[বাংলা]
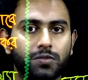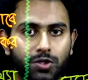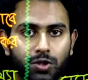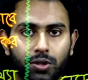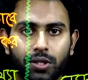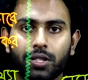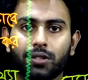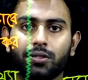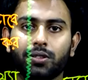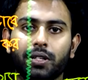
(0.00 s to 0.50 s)

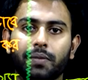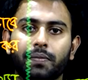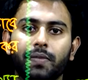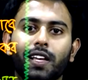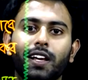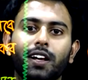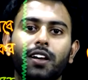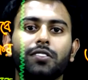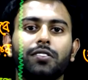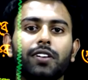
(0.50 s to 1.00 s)
তৈরি করে
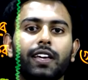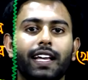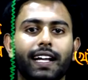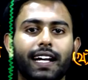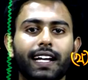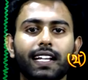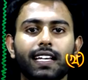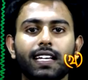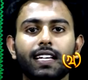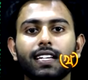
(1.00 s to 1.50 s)
তো
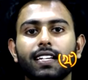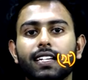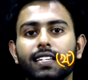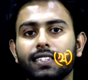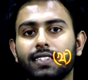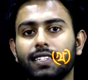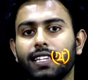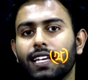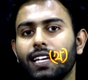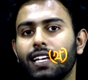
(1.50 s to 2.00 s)
এখানে
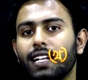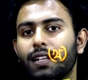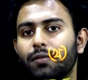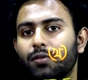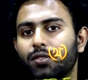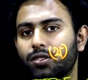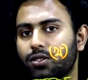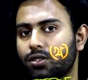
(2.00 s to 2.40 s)
তেল এবং